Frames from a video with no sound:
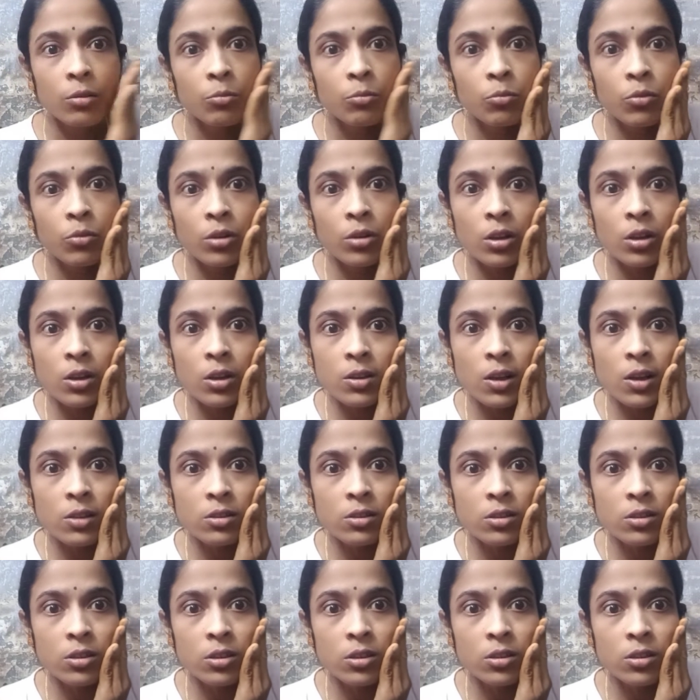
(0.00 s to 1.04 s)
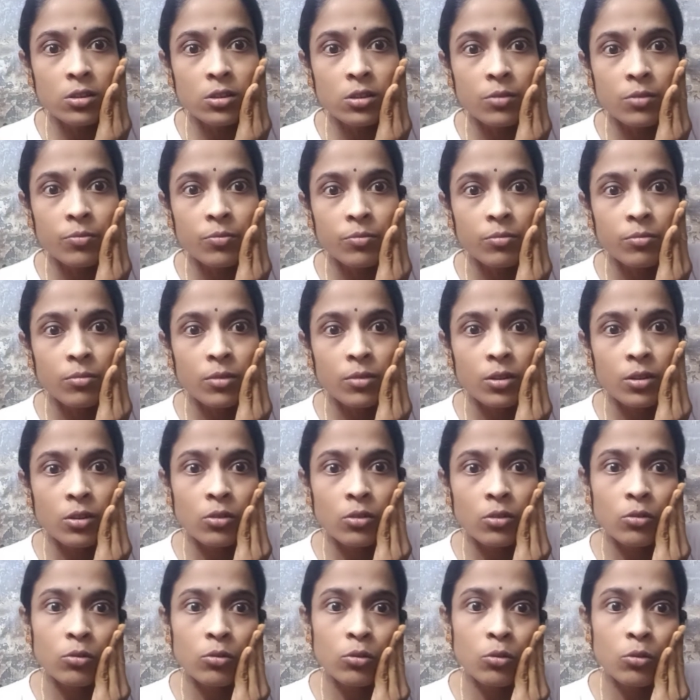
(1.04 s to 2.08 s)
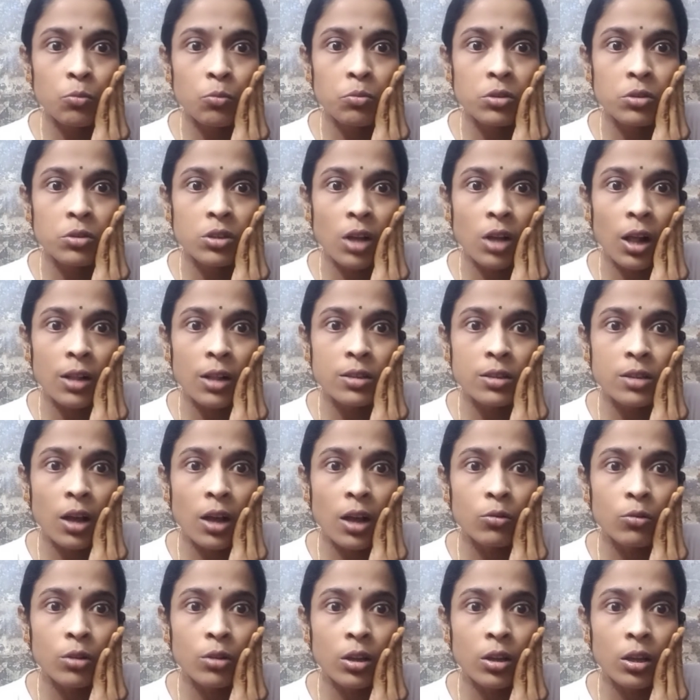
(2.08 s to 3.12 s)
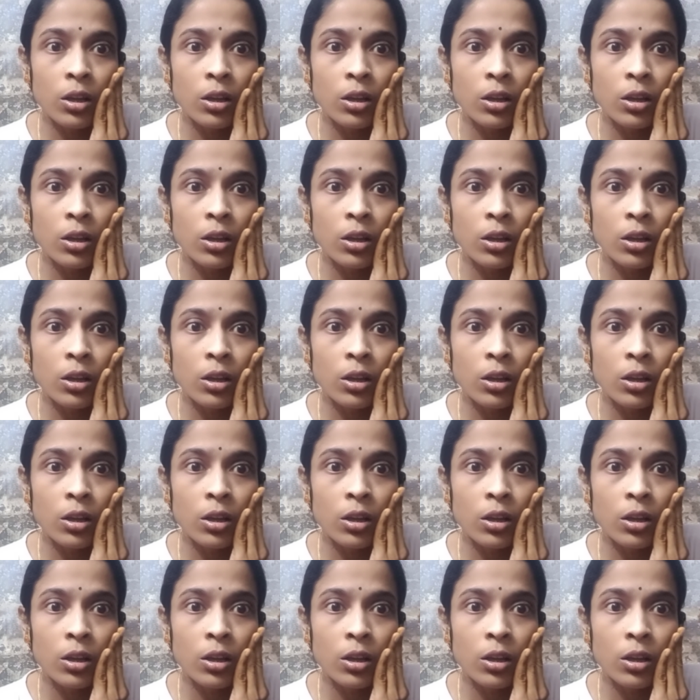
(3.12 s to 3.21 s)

বলেই যাচ্ছিস তুই তো বিশাল চালু রে